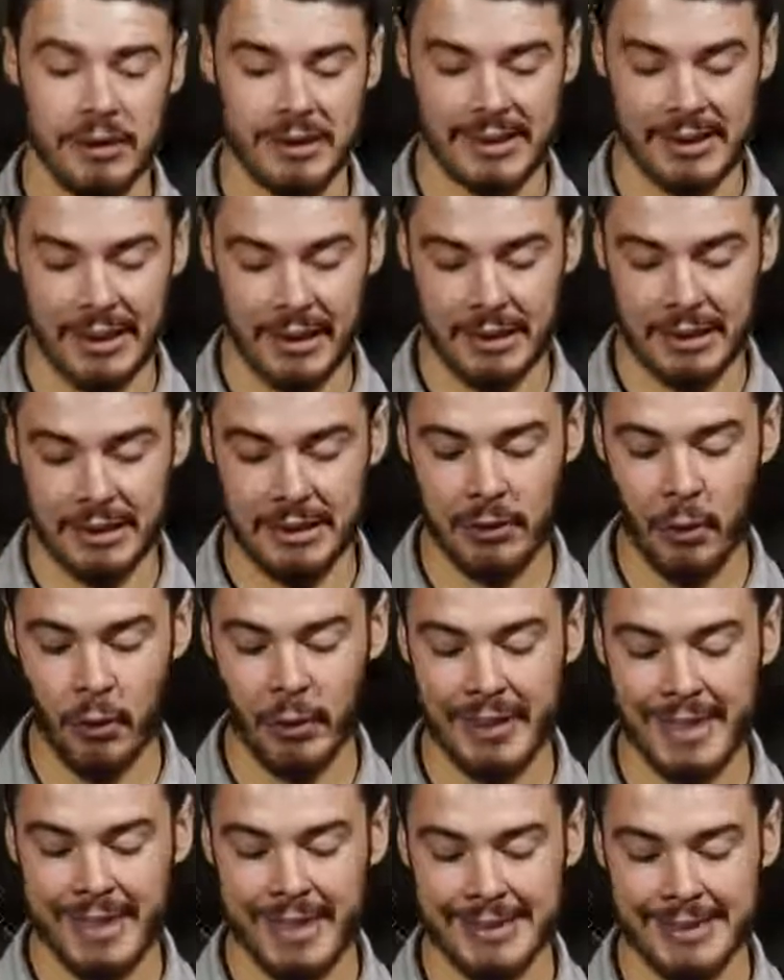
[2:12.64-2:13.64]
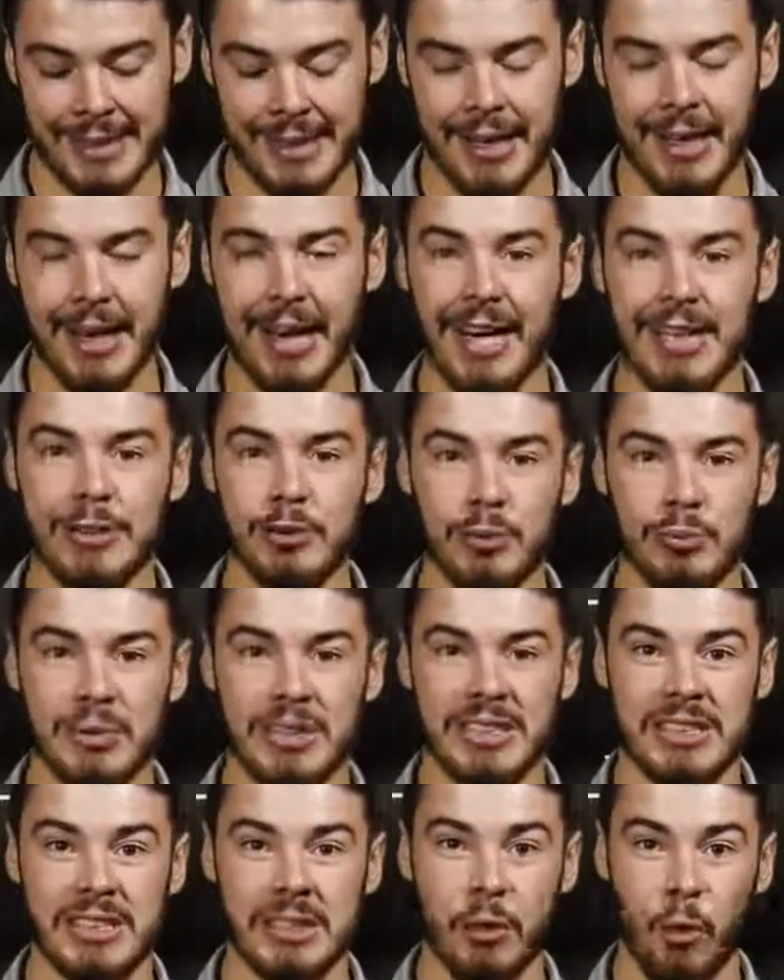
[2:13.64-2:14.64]
s'inclinant 4-1 à
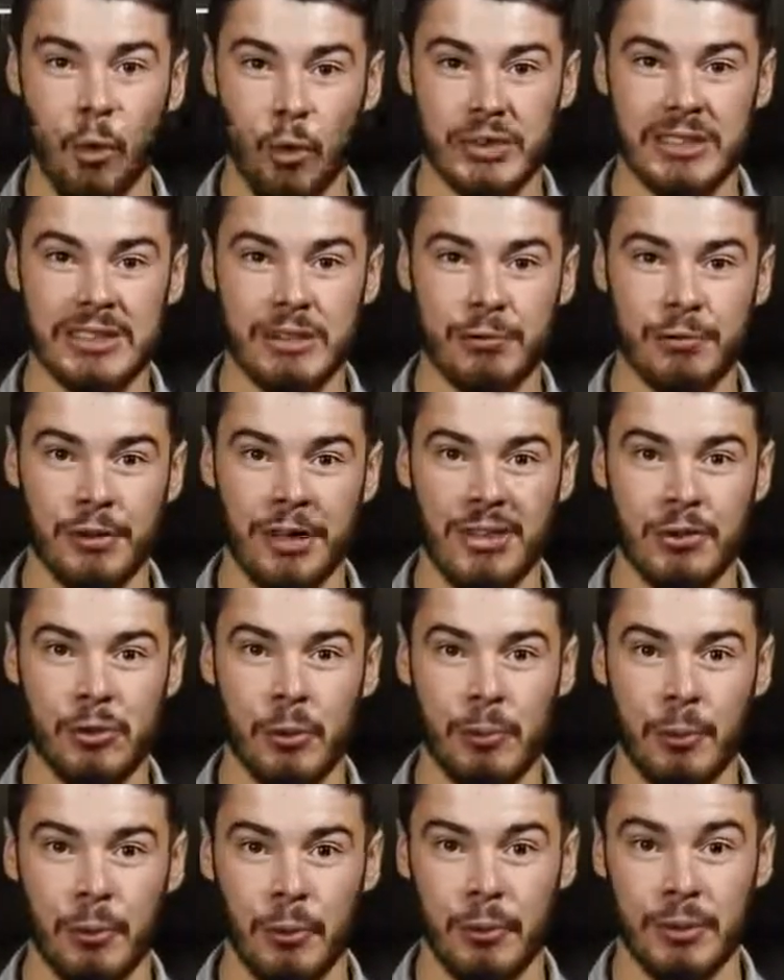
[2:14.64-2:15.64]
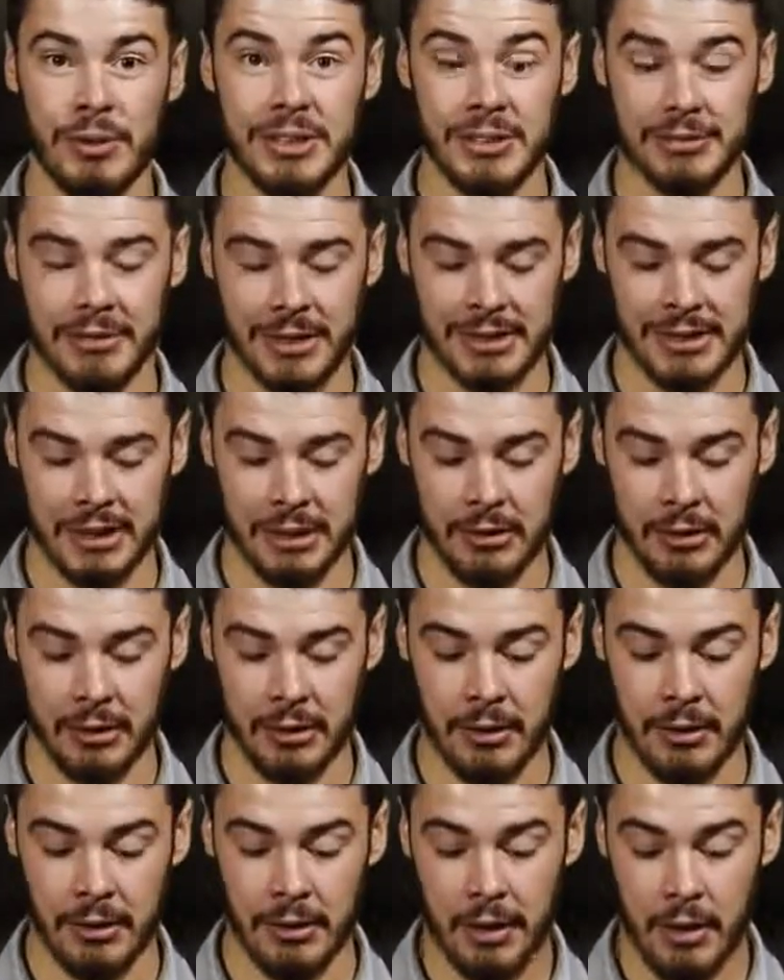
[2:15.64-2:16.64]
domicile. Grosse défaite pour le Ligue
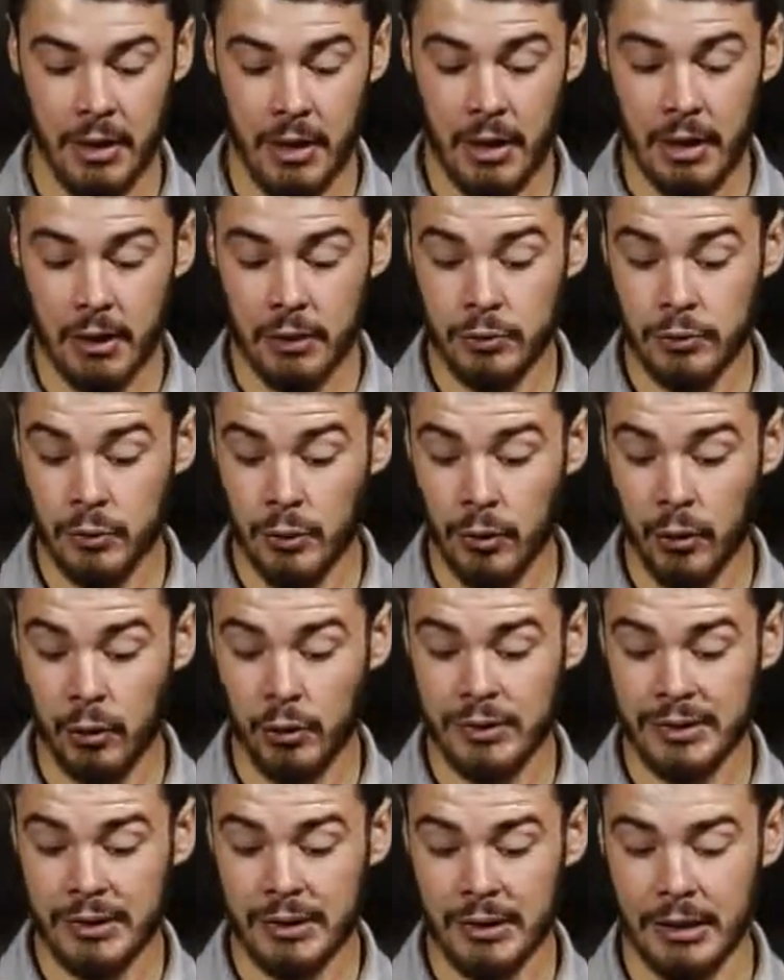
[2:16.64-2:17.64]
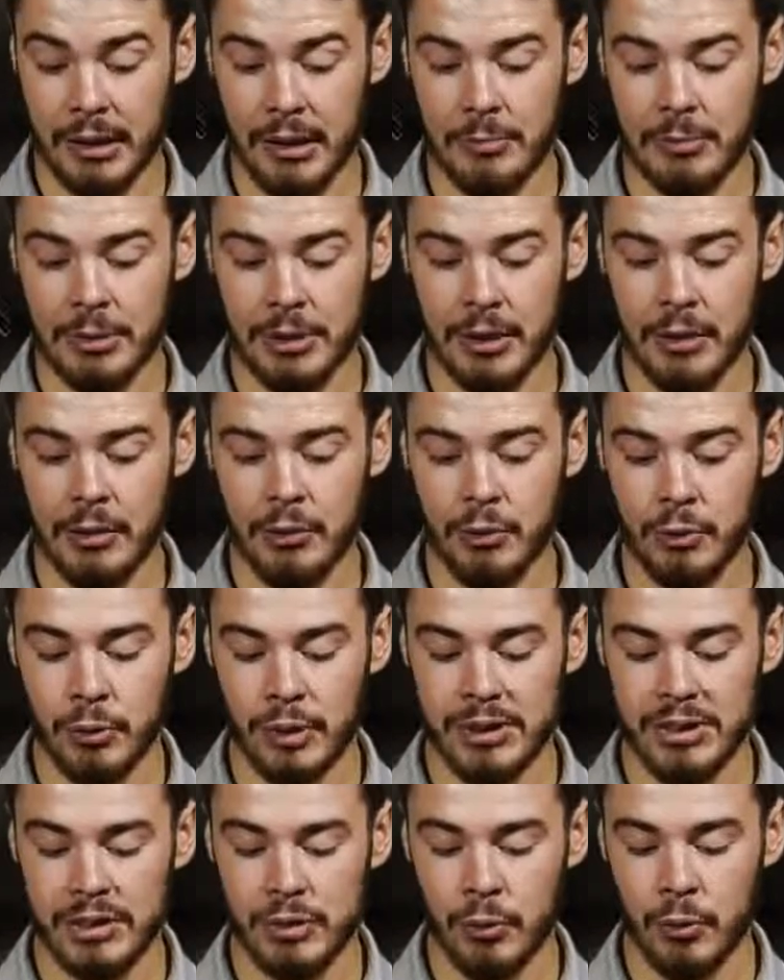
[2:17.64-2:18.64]
Indiana. De leur côté, eh bien,
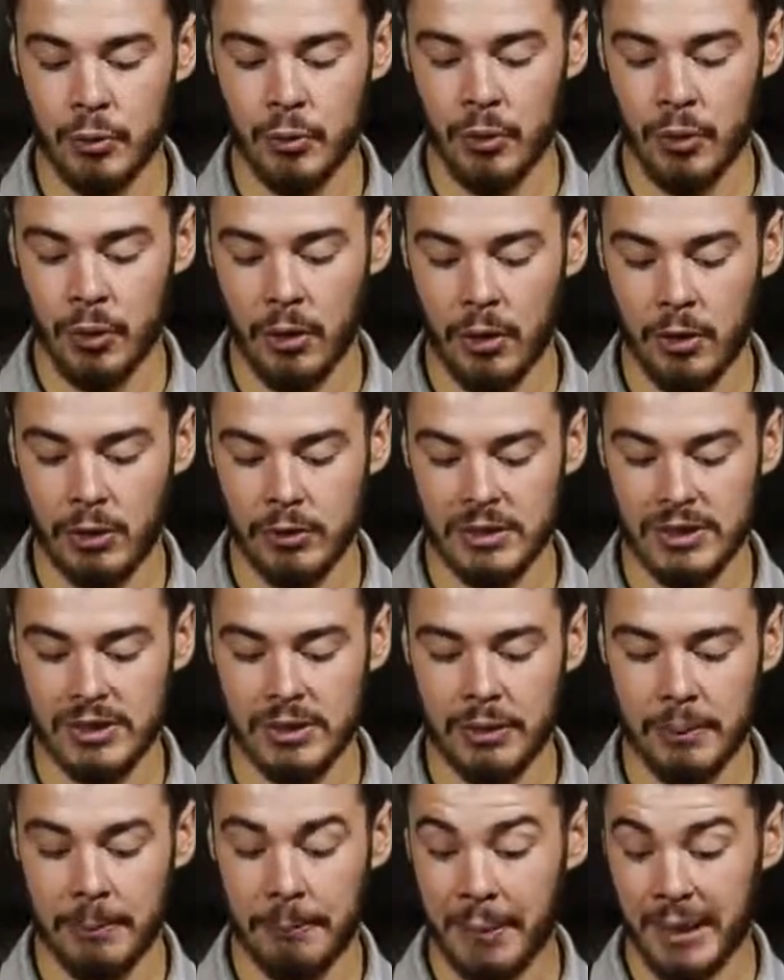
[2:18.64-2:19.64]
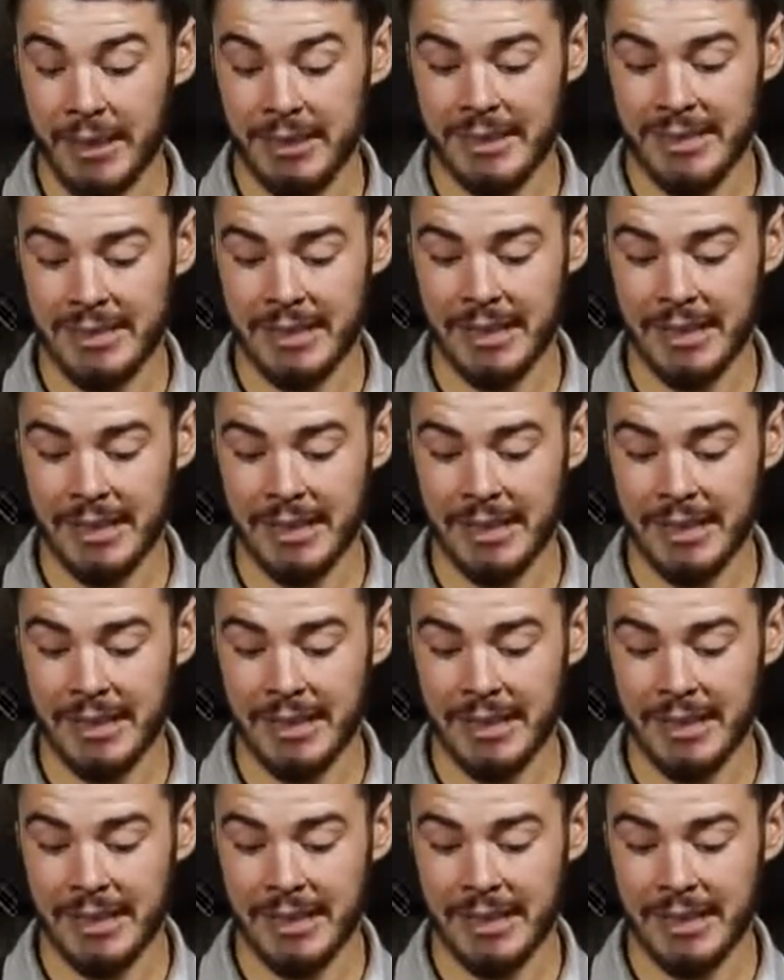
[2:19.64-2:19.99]
l'USO Lance passe